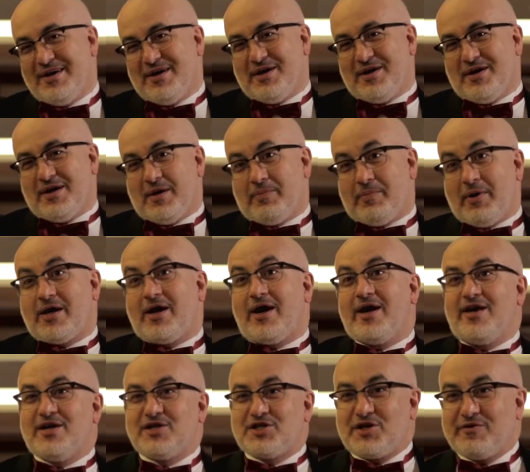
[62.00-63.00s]
а, пока
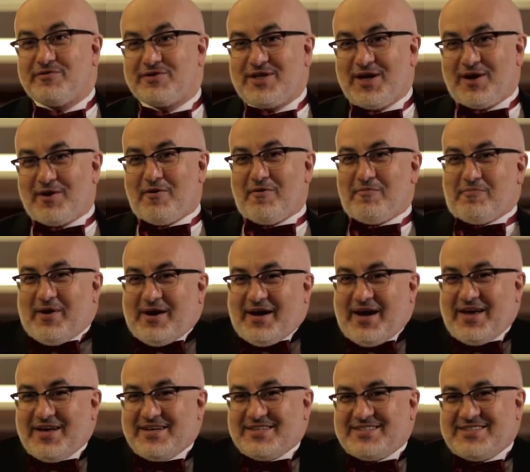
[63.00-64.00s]
я жив-здоров, пока
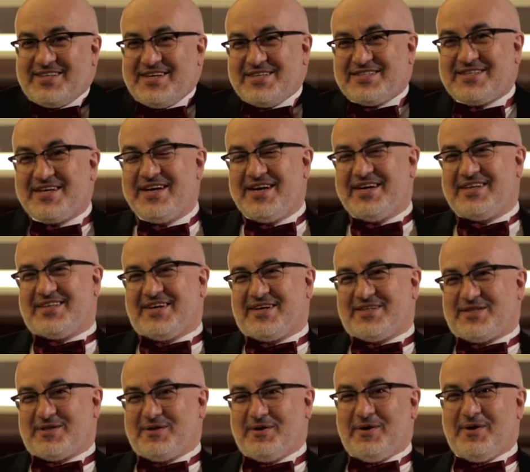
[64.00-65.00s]
я здесь, так
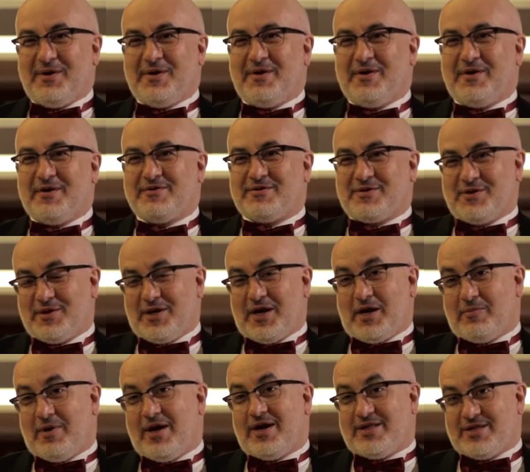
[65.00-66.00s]
что все
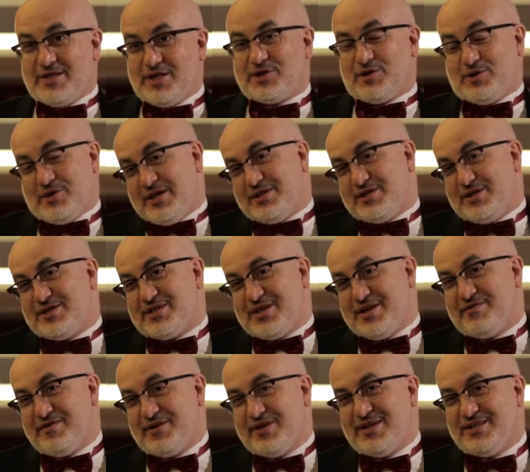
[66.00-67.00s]
нормально, значит,
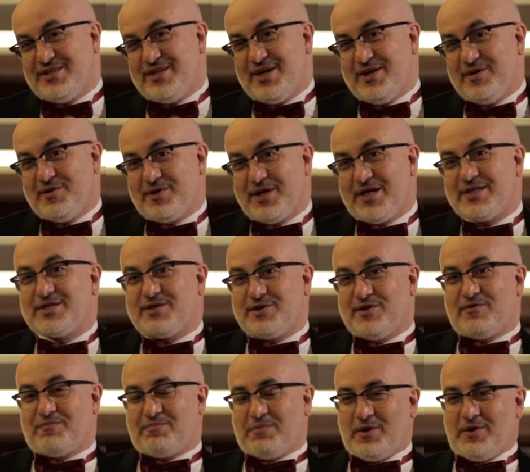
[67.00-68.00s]
российское виноделие у нас
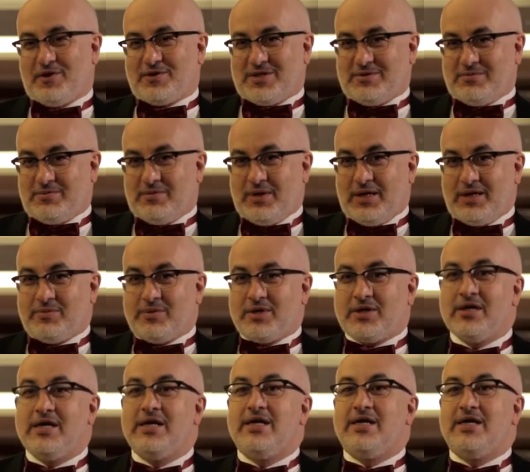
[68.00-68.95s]
идет вперед семимильными